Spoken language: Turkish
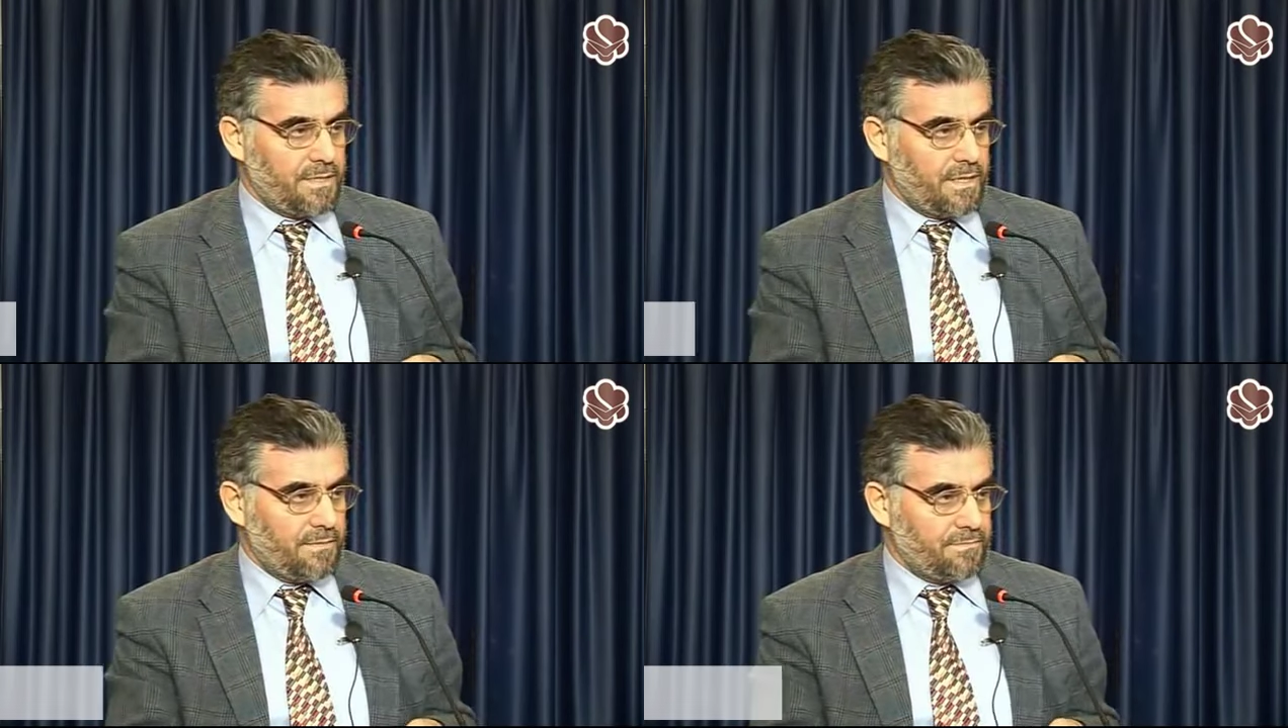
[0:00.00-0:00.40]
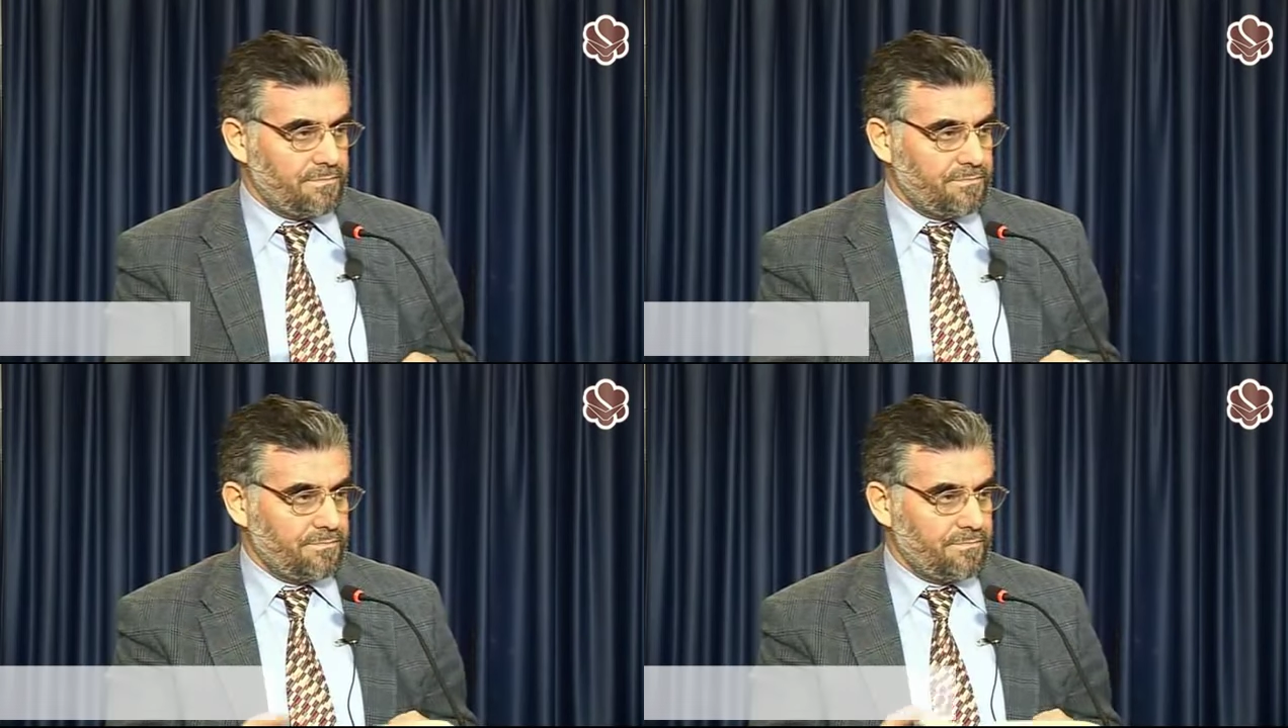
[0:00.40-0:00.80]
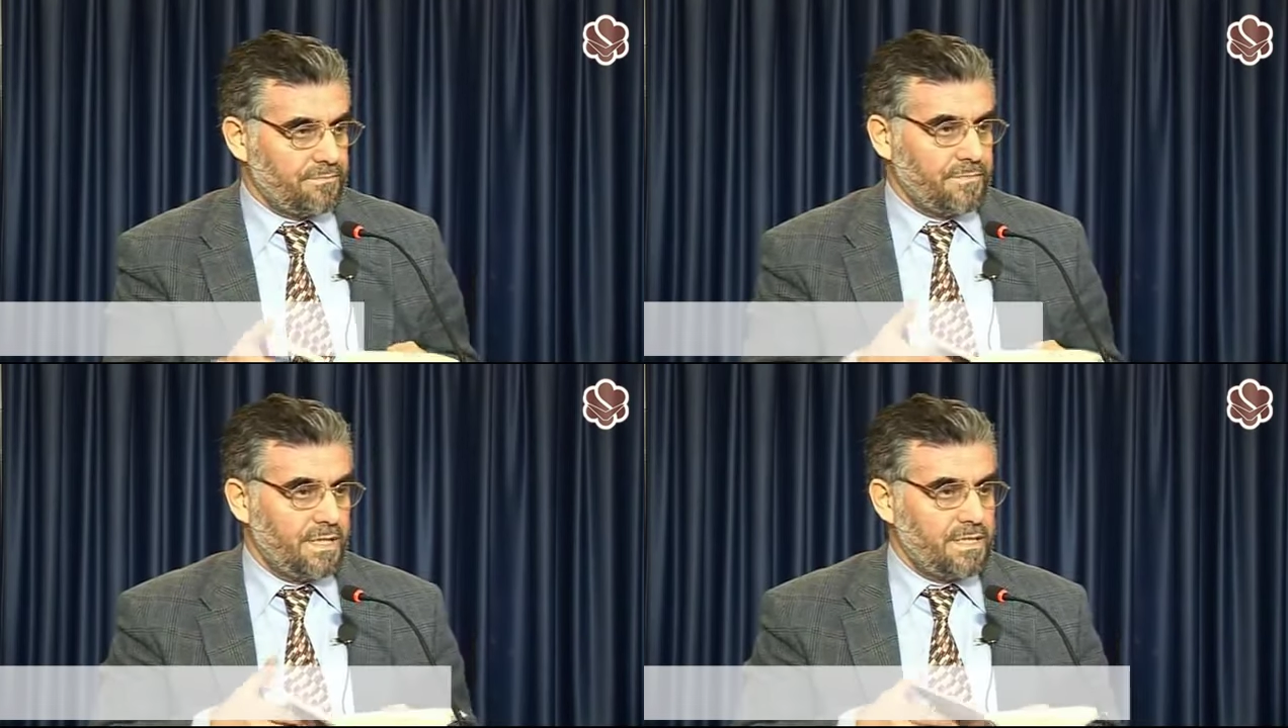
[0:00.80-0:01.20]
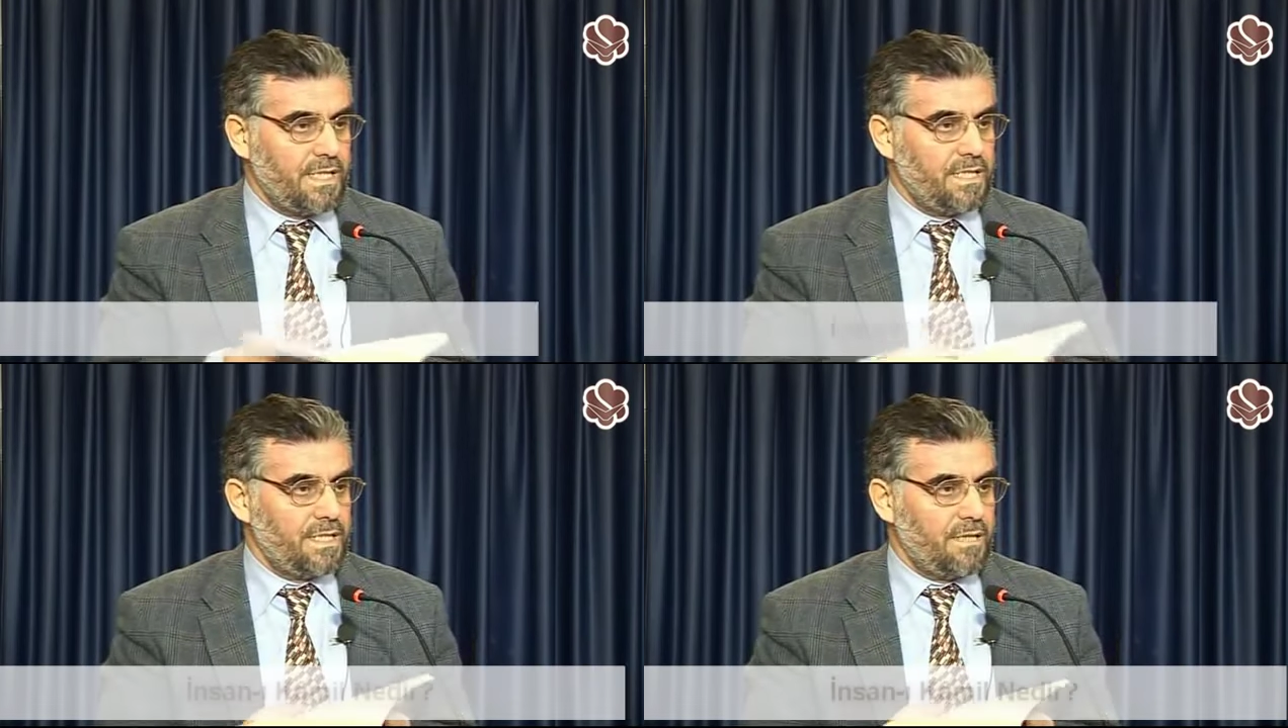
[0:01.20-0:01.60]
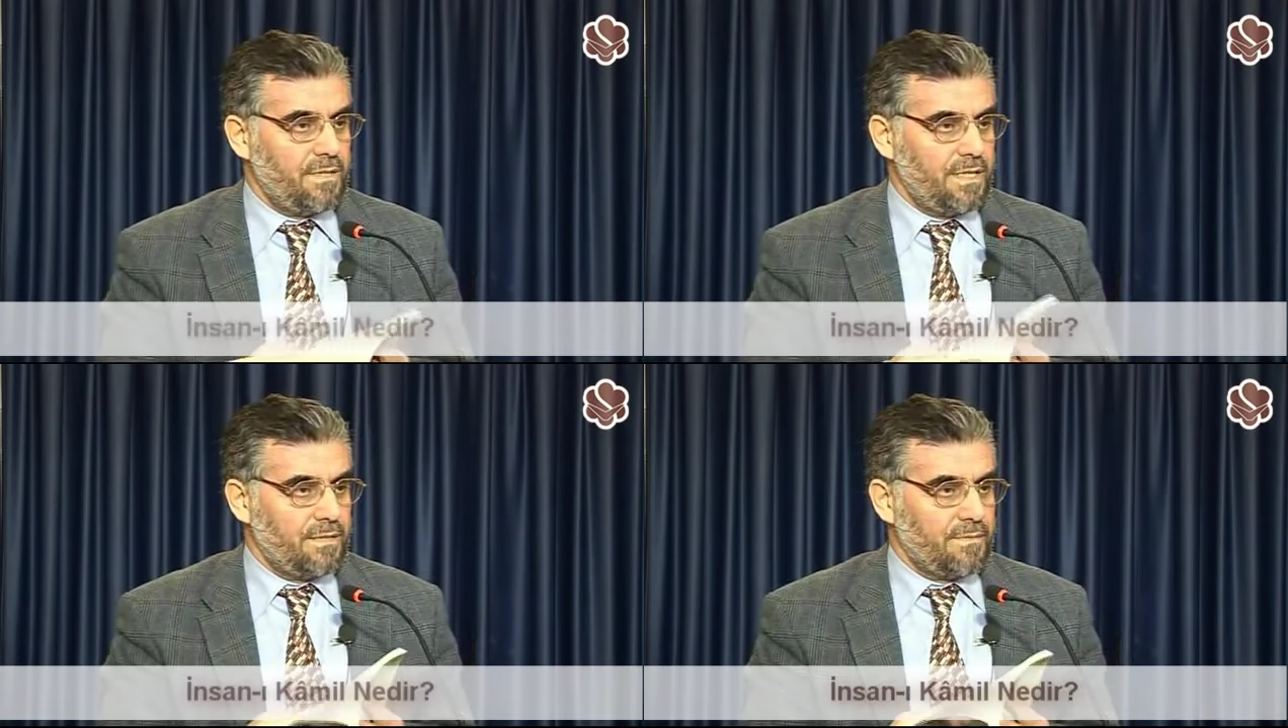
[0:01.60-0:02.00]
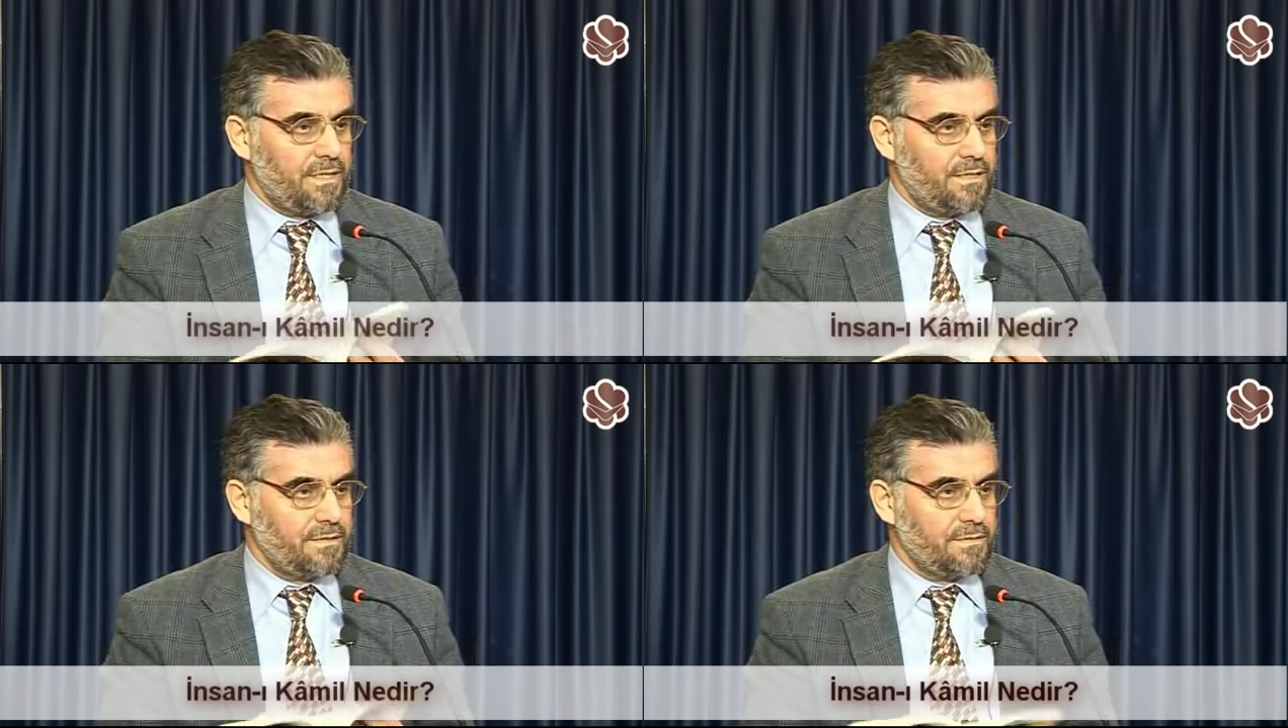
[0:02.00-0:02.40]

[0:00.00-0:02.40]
bizde? İnsani kamil ne demek?